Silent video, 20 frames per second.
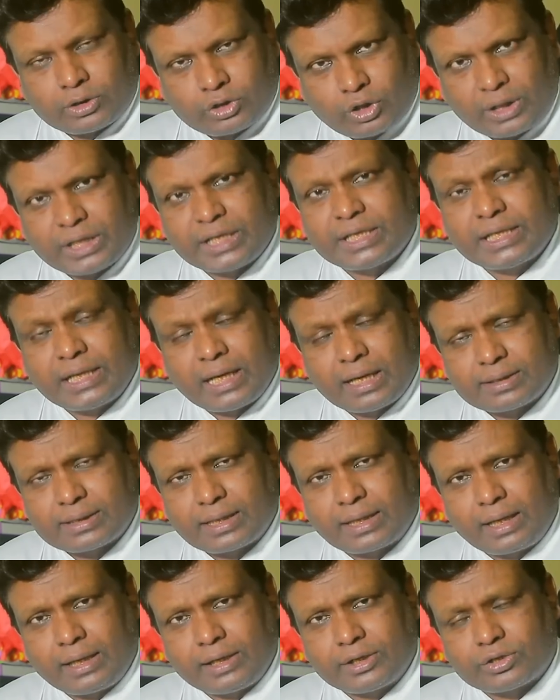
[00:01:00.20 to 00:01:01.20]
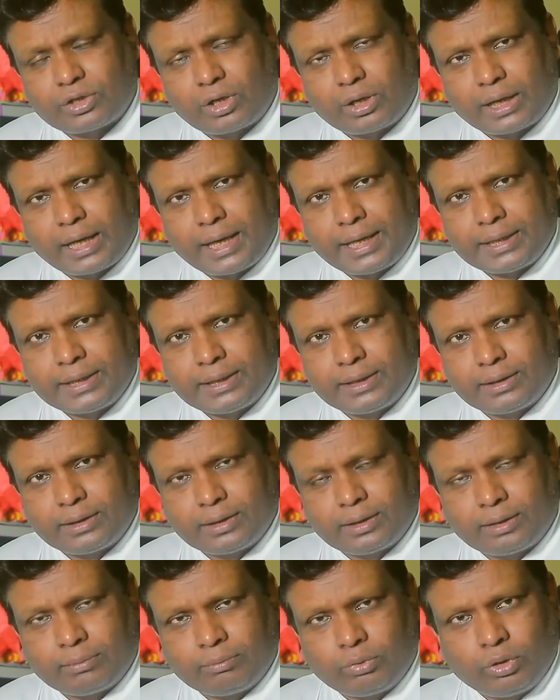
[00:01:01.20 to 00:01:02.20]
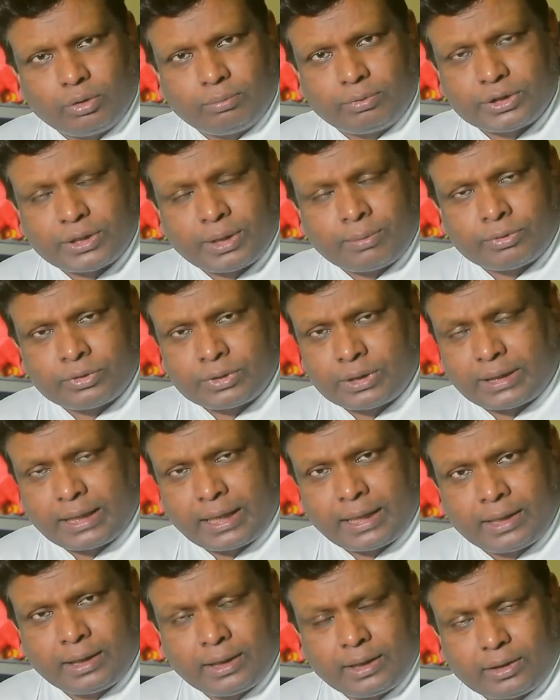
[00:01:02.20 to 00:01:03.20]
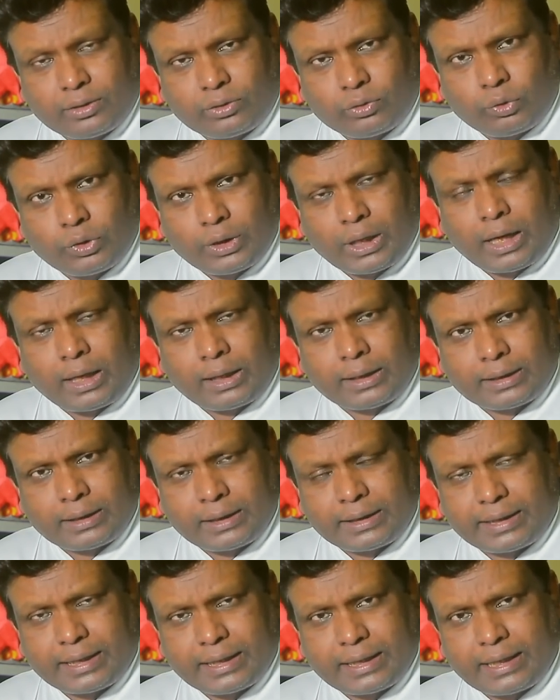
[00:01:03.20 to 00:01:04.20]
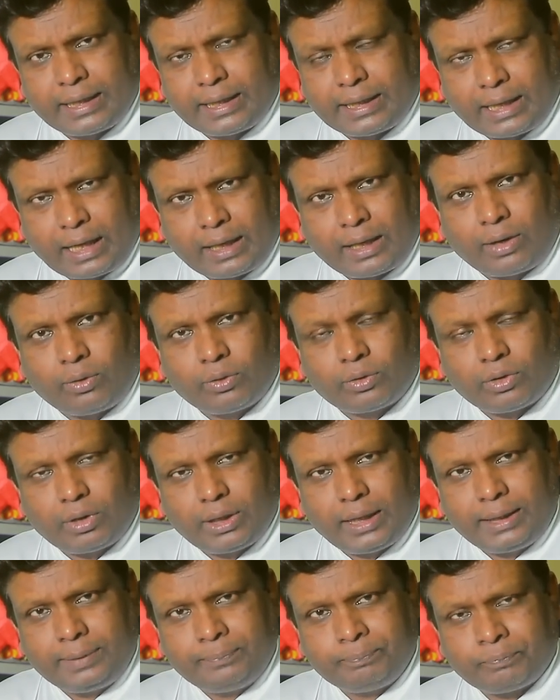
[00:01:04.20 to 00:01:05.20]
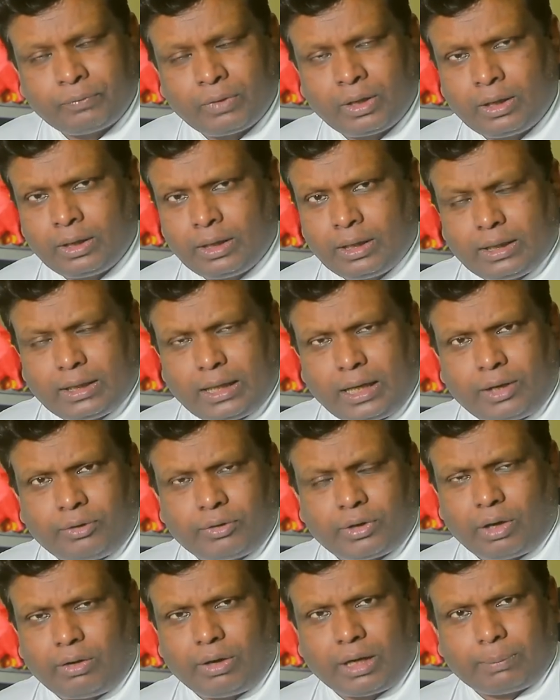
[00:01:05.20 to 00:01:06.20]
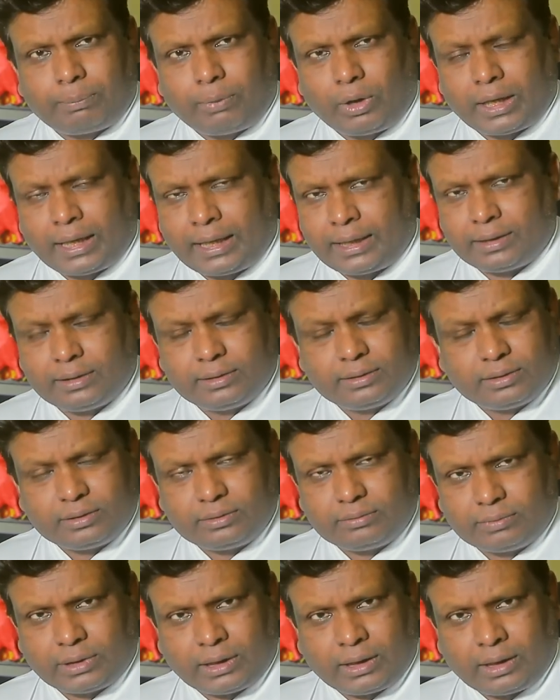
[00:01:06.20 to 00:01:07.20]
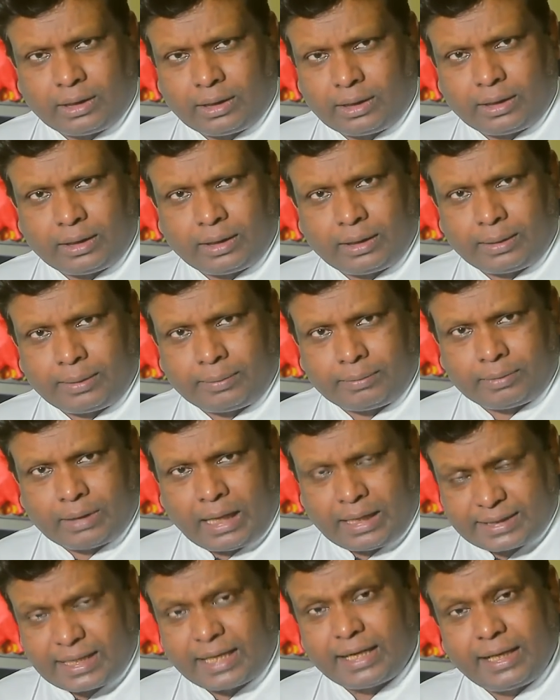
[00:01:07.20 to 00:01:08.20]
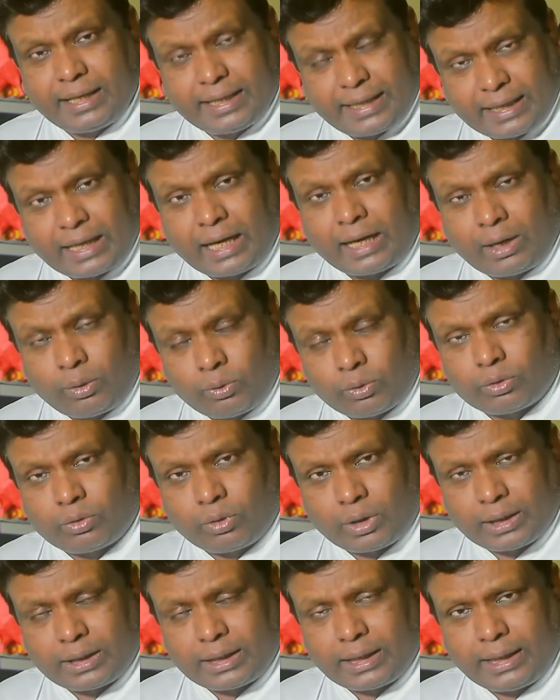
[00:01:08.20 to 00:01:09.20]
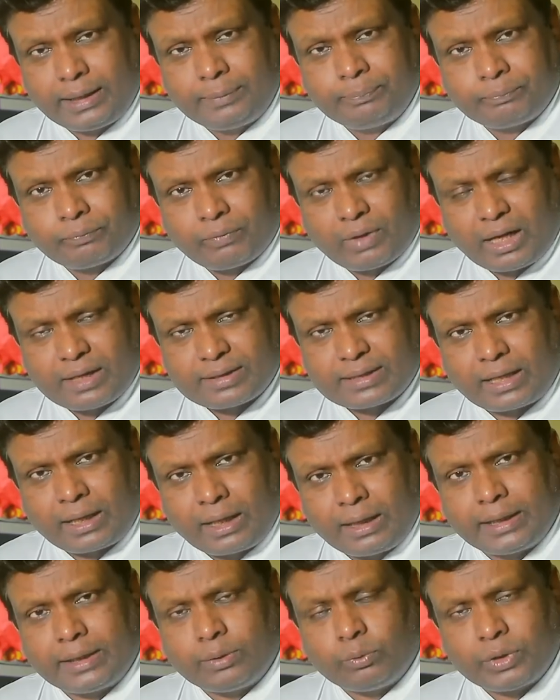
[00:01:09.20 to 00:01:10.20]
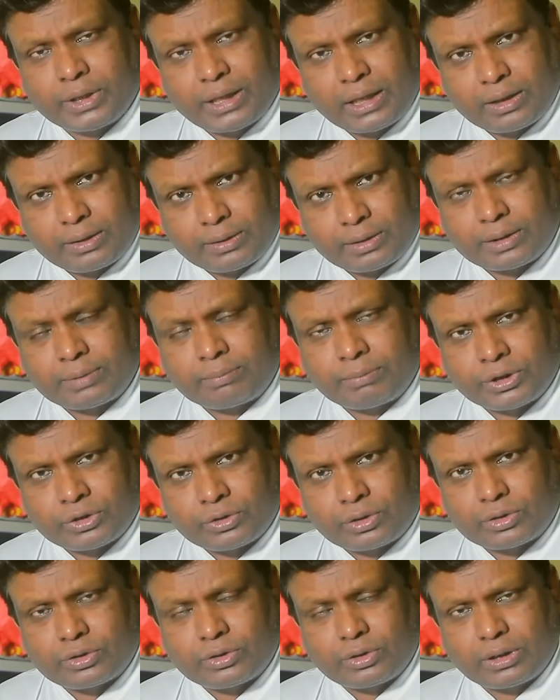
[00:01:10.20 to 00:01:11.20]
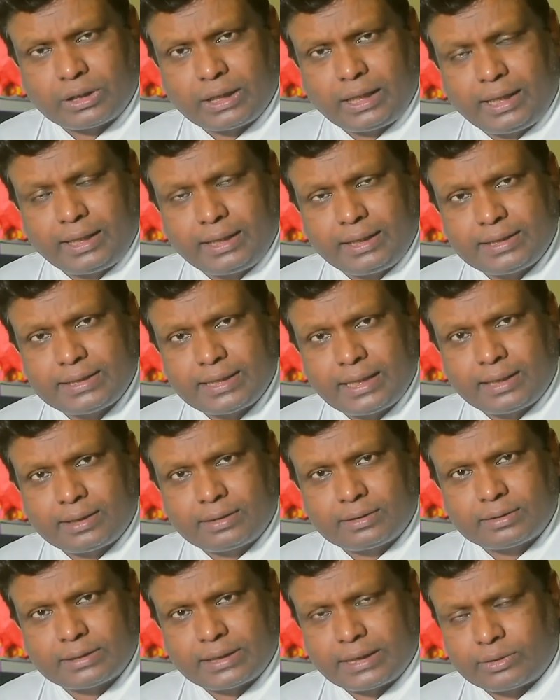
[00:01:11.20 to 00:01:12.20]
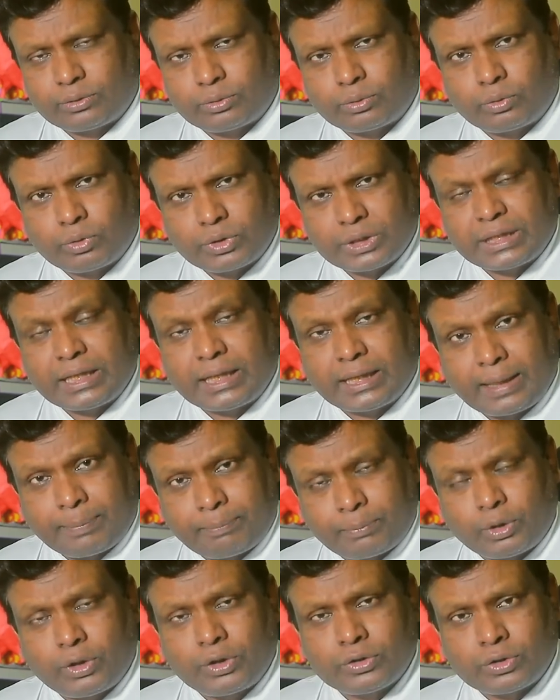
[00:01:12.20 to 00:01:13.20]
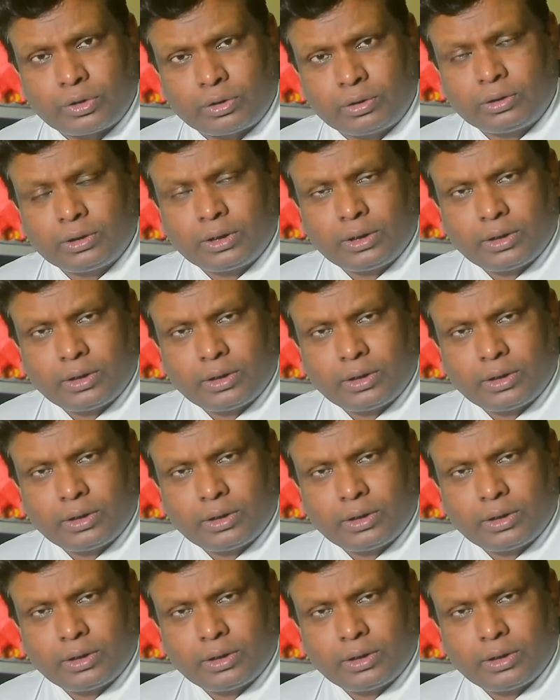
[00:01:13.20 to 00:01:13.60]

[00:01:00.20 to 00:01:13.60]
স্বদেশী হাসান আলীর সঙ্গেই ভুল বোঝাবুঝিতে দুই রান নিতে গিয়ে রান আউট হলেন রান আউট হওয়ার পরে হাসান আলীকে রান আউট করে দিলেন হাসান আলী উইকেট বিসর্জন দিলেন নিজের যেহেতু খুশদিরকে প্রয়োজন